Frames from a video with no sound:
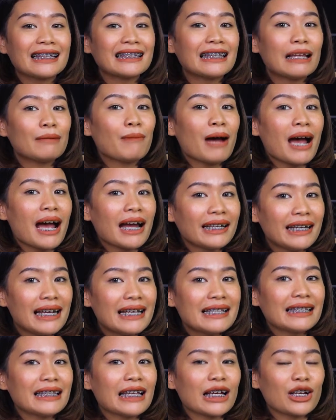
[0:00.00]
tetap ada
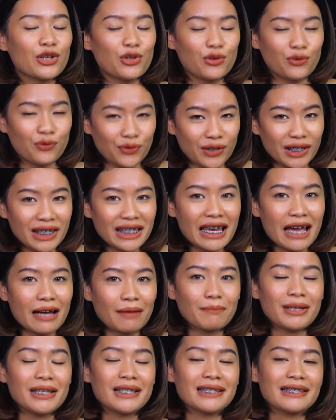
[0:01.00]
sinar UV
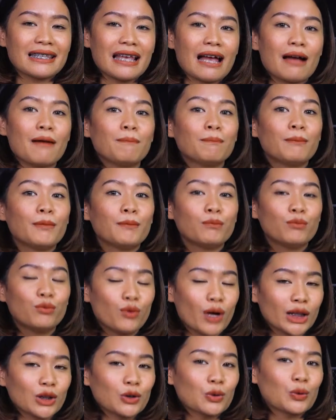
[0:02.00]
yang bisa
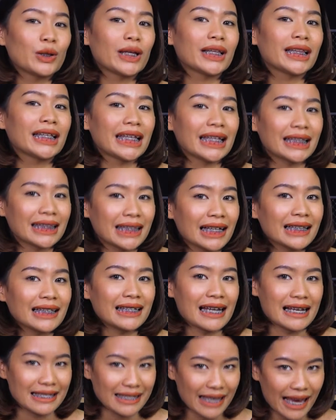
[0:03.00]
membuat kulit kita
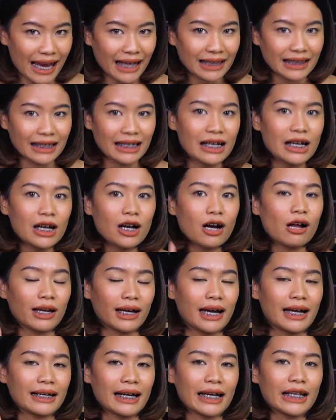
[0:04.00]
tidak sehat. Oleh
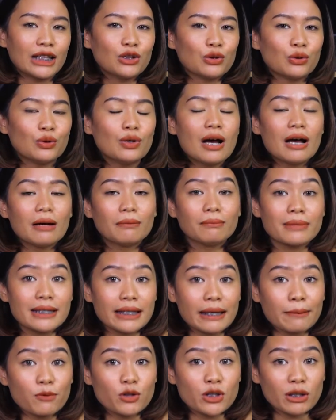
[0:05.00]
karena itu,
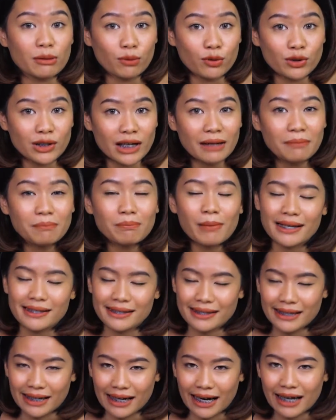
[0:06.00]
meski musim hujan
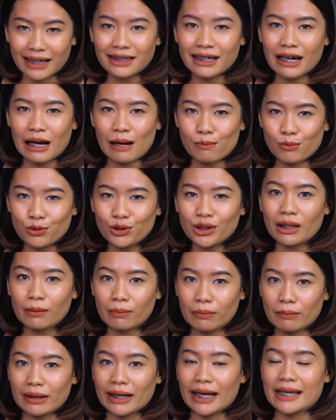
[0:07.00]
pastikan kamu tetap
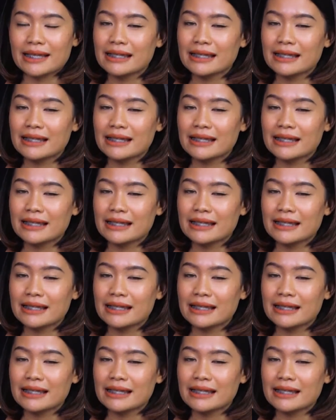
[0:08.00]
memakai